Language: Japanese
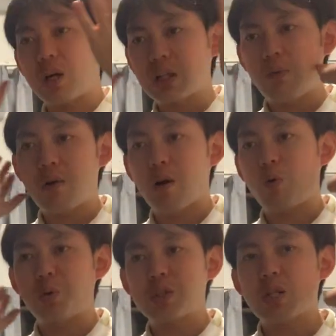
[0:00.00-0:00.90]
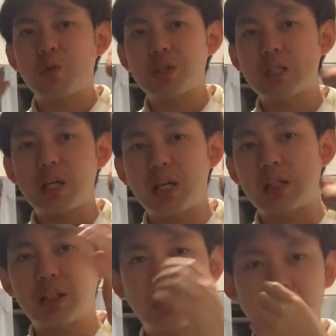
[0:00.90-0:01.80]
う頭がごっちゃごっちゃに
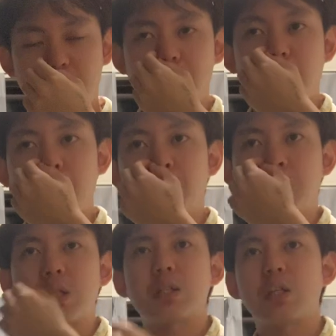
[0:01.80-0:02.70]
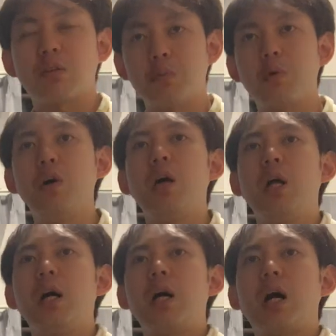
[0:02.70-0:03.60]
なっていくと思うんですけども、
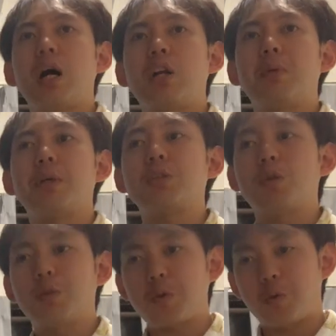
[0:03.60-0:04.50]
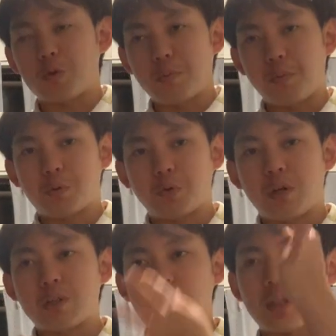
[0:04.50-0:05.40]
あの、まあ、そういう時こそ僕と
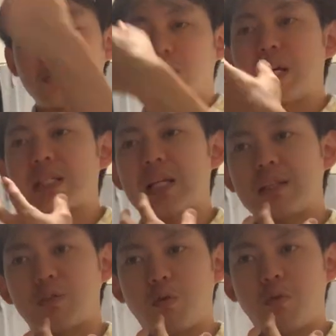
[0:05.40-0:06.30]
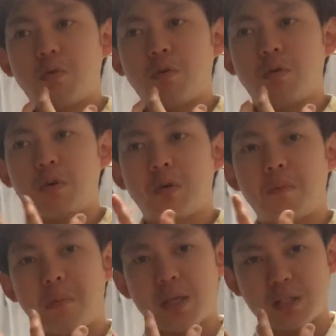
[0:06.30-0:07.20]
か使って、こう、第三の
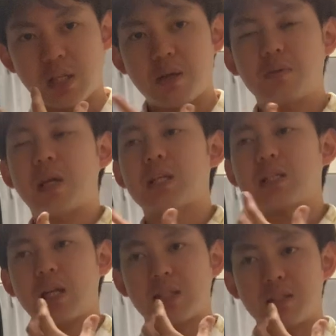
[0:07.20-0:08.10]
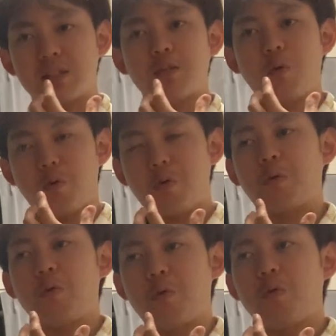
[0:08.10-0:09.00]
目ですね。第三の、
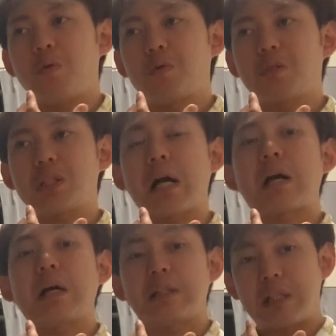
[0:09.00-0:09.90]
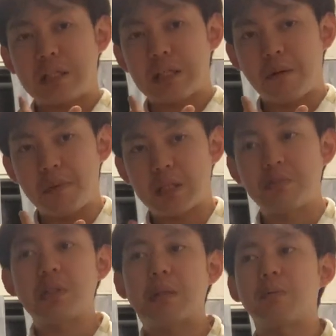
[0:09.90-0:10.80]
こう、客観的な目で
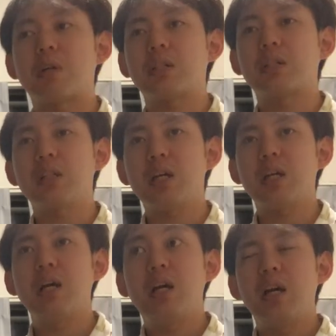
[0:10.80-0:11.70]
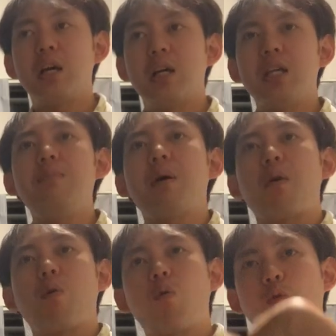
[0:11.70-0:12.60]
見てもらって、今
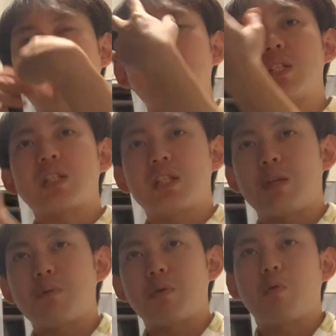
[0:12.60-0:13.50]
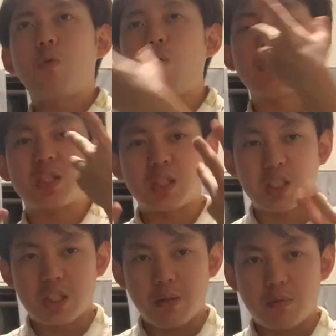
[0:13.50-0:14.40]
はここを意識してみる。こう意識
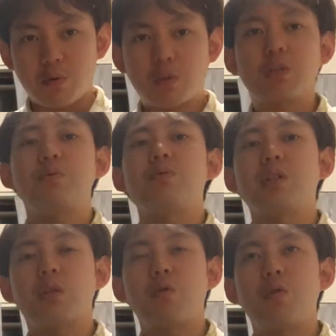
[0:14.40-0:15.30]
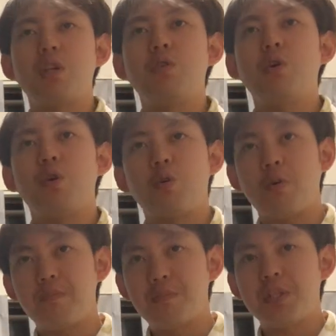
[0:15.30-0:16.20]
してみようっていうふうに、こう、いろい
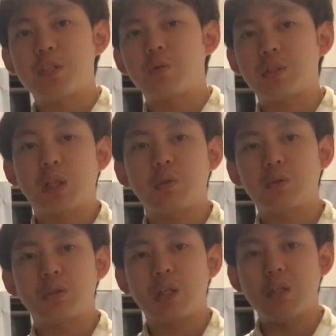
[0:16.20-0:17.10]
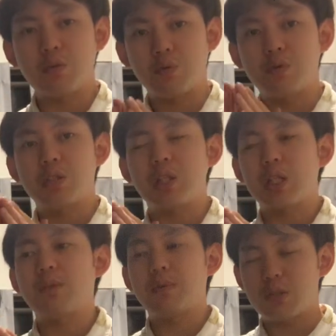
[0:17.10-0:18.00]
ろ道をたどって良くしてい
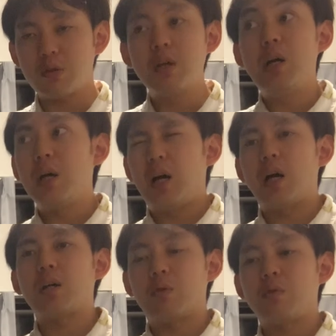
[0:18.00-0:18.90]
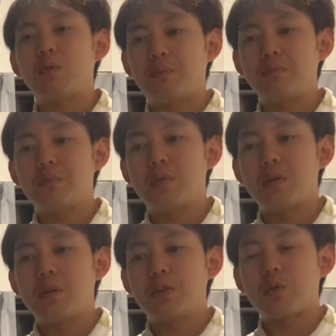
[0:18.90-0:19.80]
きましょう。あの、
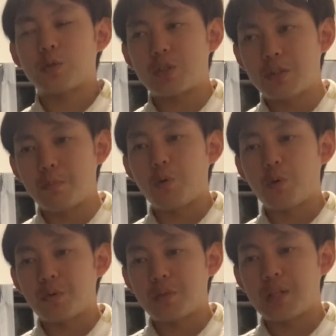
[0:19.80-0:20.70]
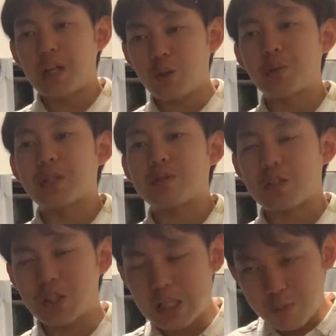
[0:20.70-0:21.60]
そうです。もう何度も言って
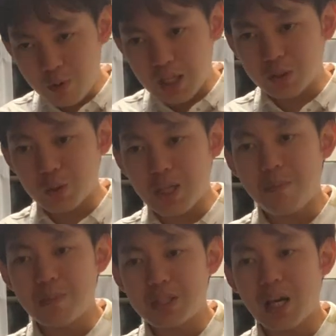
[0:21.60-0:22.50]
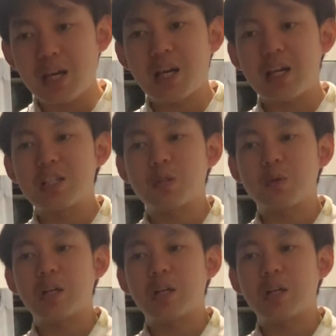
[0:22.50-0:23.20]
ますスティーブ・ガットさんみたいな演奏